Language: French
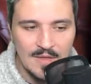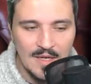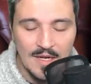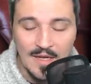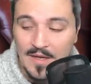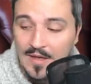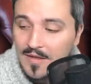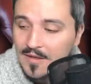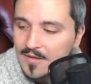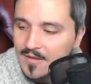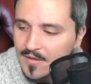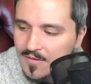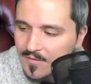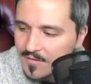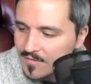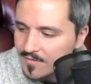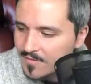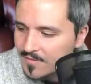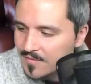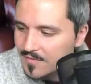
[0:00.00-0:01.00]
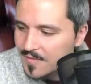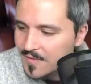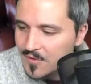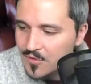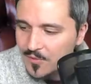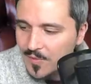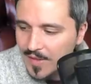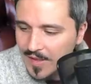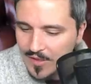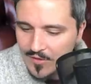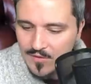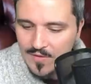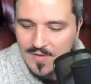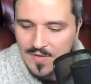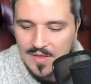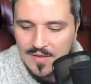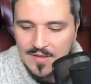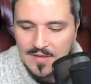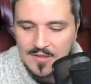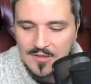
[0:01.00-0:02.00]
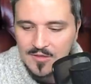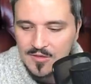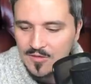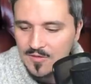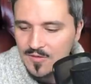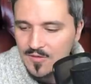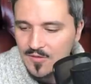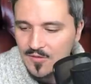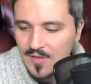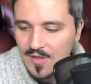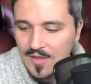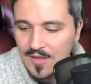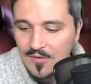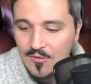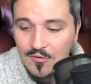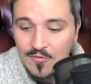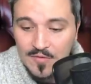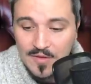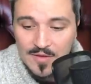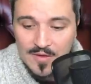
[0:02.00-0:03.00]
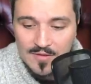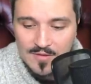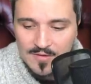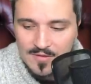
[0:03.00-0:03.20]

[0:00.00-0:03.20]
Les herses du palais de Slanesh seraient levés,